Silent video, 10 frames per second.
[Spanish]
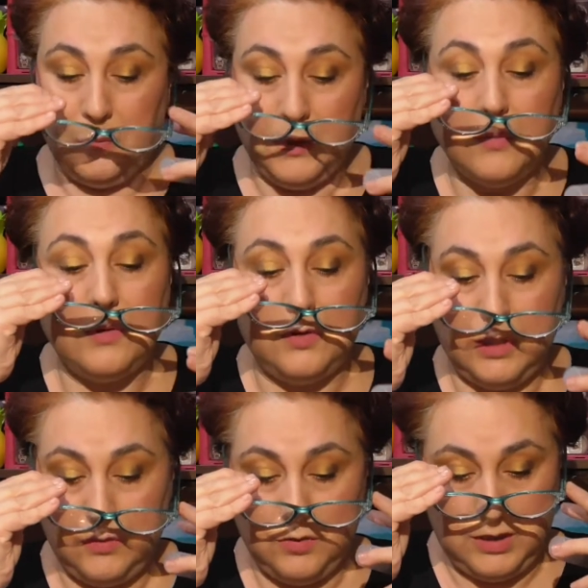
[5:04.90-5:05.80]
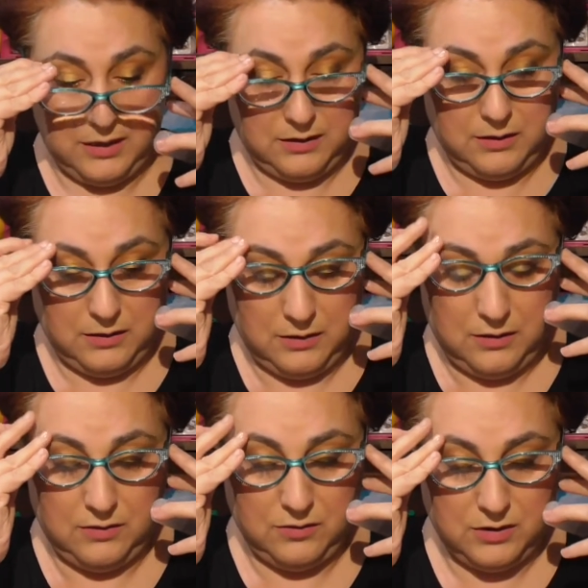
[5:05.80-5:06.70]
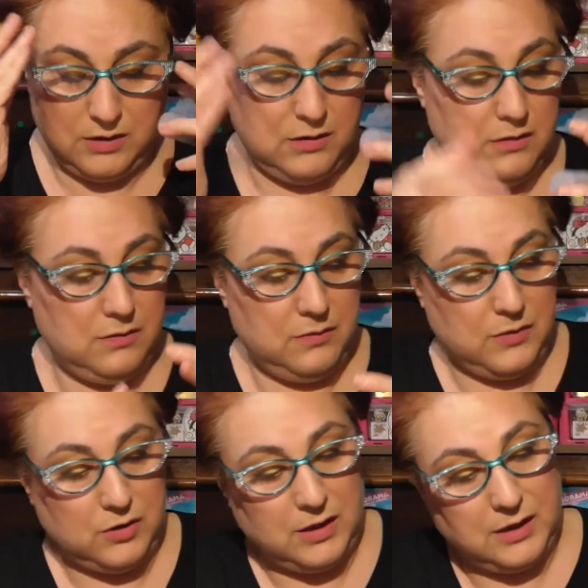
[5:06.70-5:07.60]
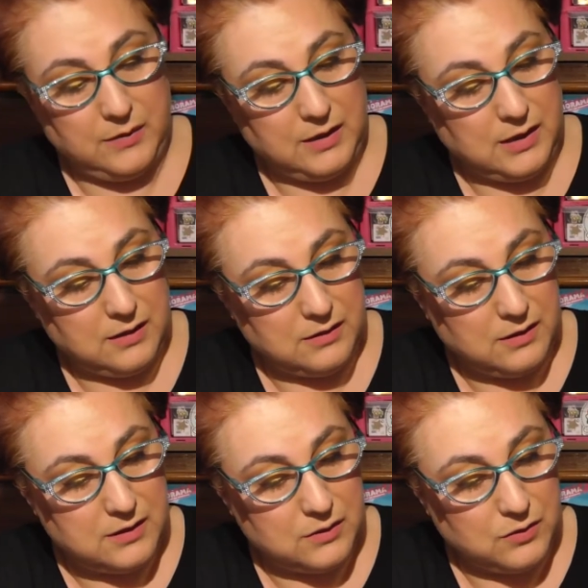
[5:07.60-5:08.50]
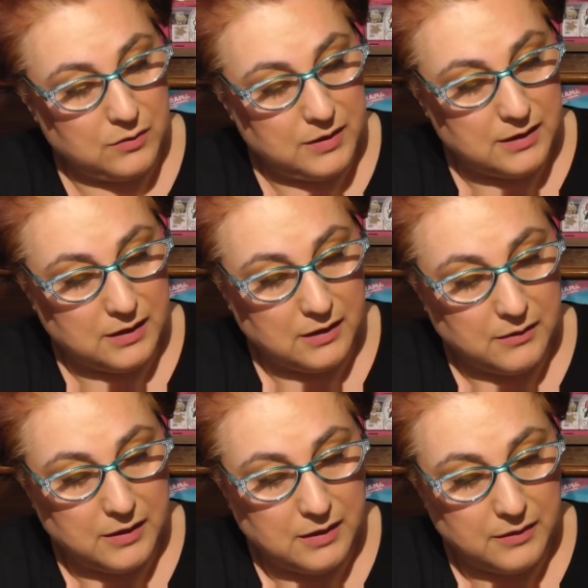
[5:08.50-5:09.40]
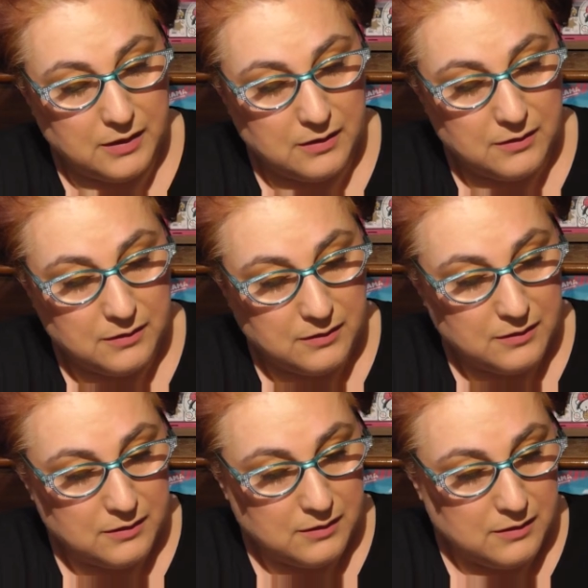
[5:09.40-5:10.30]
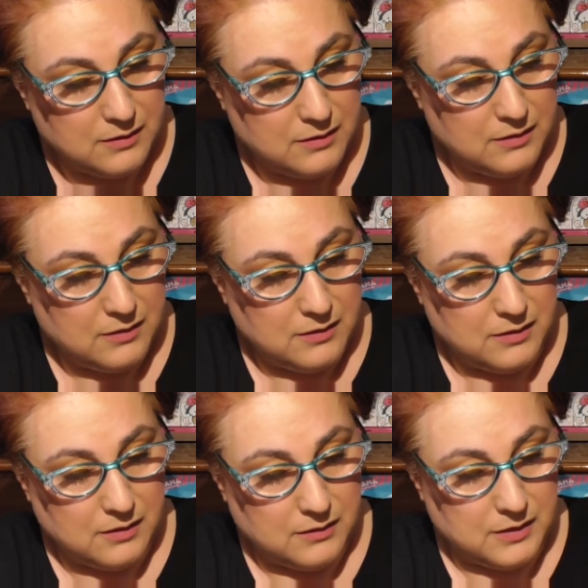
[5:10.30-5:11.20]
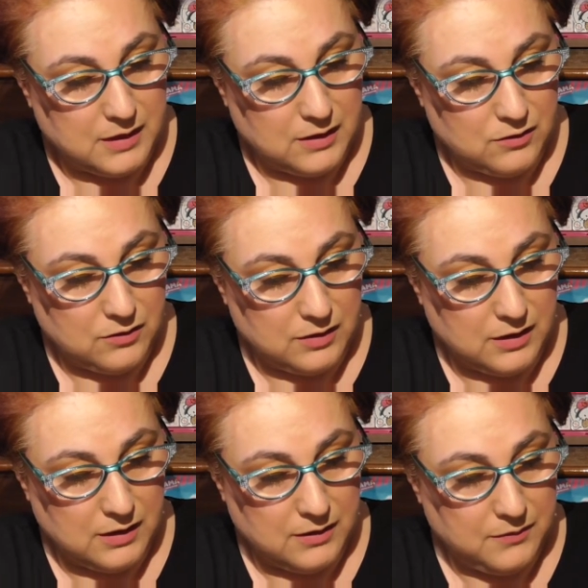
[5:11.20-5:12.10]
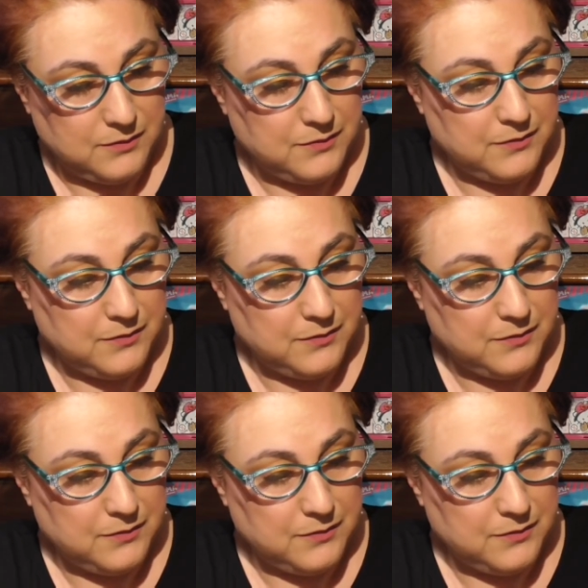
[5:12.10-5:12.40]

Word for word: Pero bueno, es que es un set, no sé, pero tiene que venir la cantidad seguramente. A ver, a ver, a ver qué os lo diré.